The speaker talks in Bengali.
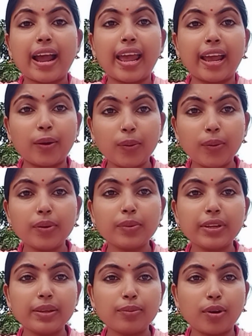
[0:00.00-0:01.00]
এখন
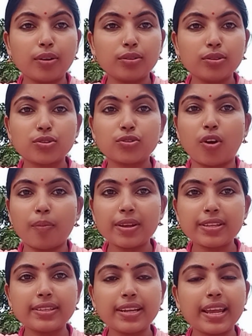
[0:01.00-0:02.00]
কি বলো তো
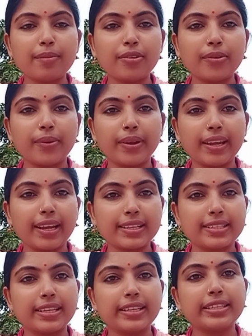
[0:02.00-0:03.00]
সমাজটা এমন হয়ে
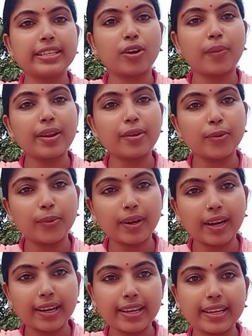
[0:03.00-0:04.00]
গেছে যে সবাই
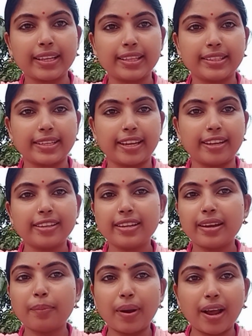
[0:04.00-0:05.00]
নোংরাটাই খেতে চায়
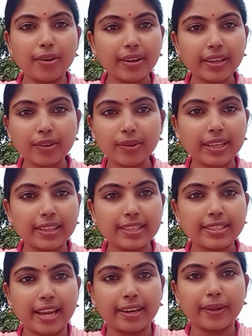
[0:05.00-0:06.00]
ভালোটা কেউ খেতে
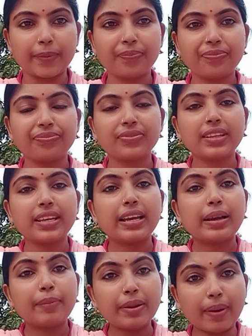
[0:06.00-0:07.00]
চায় না
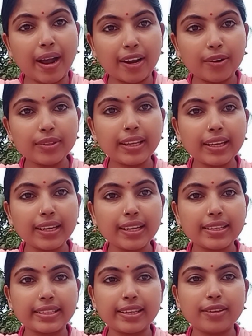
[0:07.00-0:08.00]
মানে ভালো দেখলে
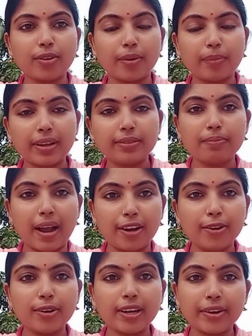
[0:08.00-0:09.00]
যে নর্মাল
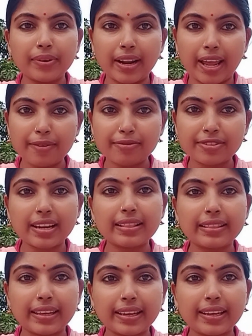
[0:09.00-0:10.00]
ভালো কারোর লাইফস্টাইল
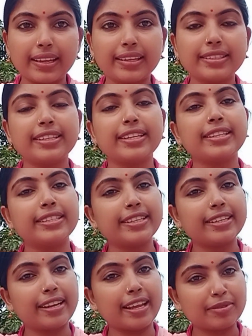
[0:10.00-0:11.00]
দেখলে যে নিজের
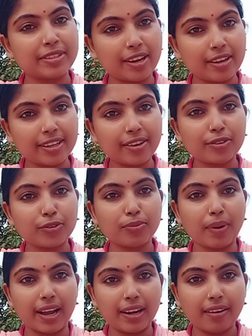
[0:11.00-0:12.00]
লাইফস্টাইলটাও একটু
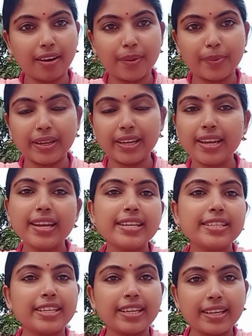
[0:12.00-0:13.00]
ভালো হবে
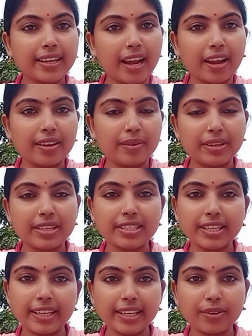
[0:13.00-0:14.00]
সেটা মানে
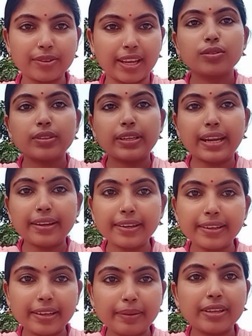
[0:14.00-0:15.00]
সেটা কেউ দেখ
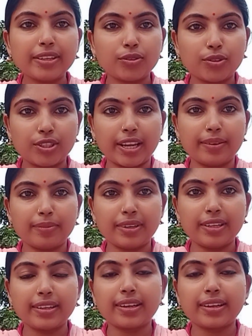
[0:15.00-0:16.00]
এন্টারটেনমেন্ট কিছু চাই
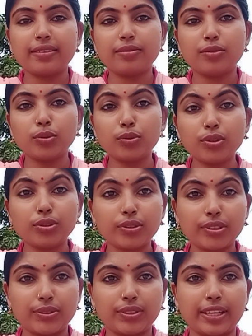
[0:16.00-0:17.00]
মানে নতুনত্ব
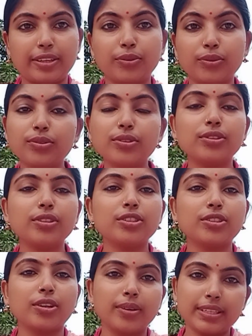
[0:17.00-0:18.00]
কিছু চাই নতুনত্ব
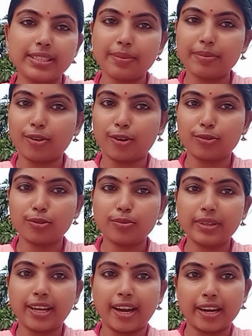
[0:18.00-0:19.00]
চক্করে যে আমরা কত
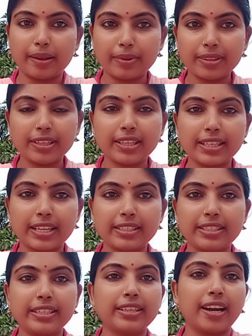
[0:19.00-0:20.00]
মানে খারাপের দিকে
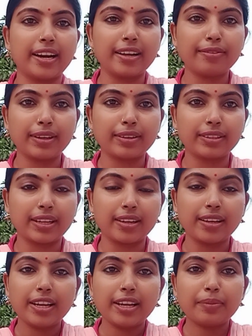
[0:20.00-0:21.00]
যাচ্ছি খারাপ একটা
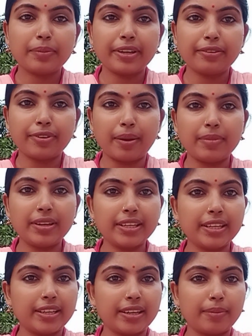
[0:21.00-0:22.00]
মানে
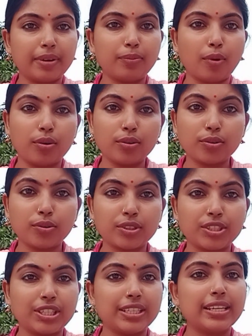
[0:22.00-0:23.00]
ফ্যামিলিকে আমরা বহন
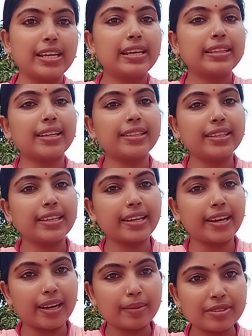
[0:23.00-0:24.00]
করছি তার থেকে
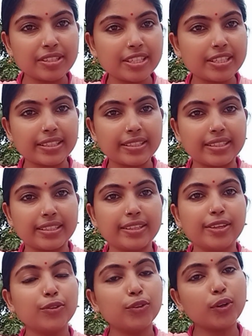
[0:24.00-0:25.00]
খারাপ জিনিস শিখছি
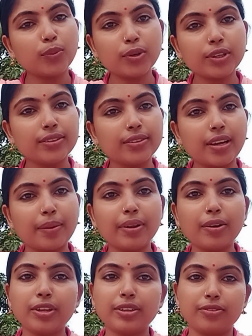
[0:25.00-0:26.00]
তবুও কিন্তু আমরা
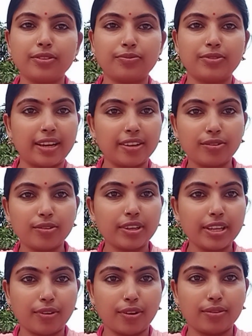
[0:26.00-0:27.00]
ওই
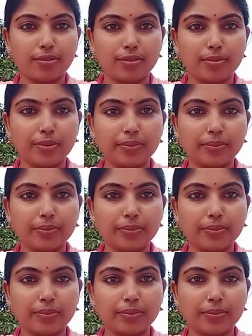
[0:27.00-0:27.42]
চ্যানেলগুলোকেই ফলো করব।